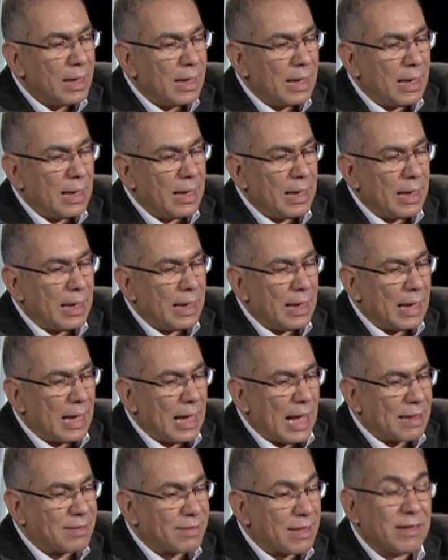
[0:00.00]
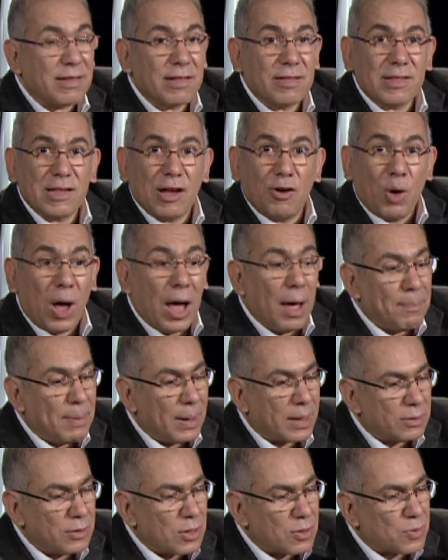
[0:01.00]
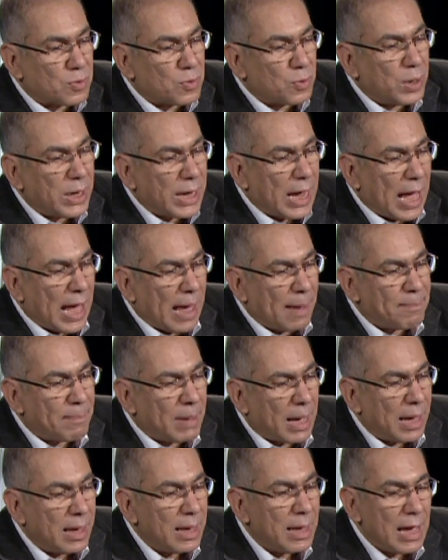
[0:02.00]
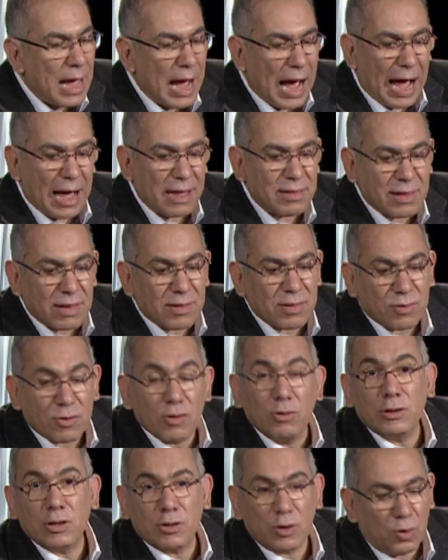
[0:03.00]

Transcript: اسست سوابق دستوريه هامه عززت سلطه